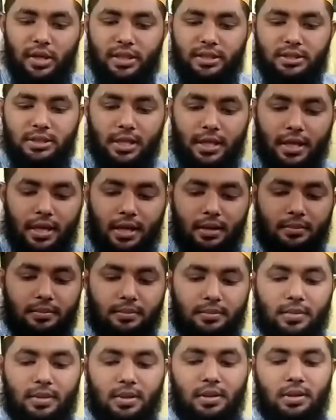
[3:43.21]
রয়েছে
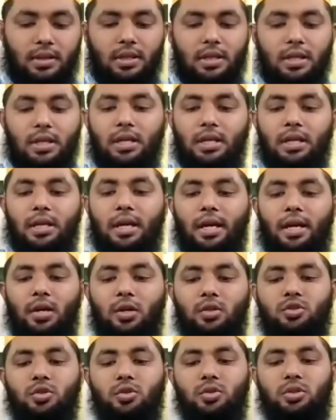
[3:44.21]
এই
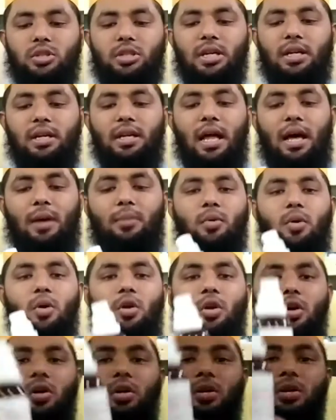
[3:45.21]
ওষুধটির নাম
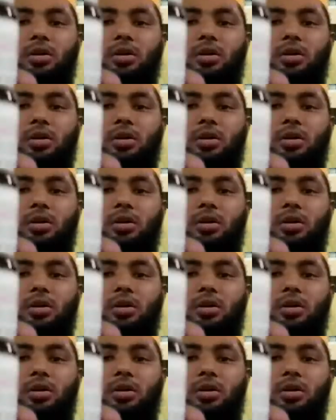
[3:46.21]
হল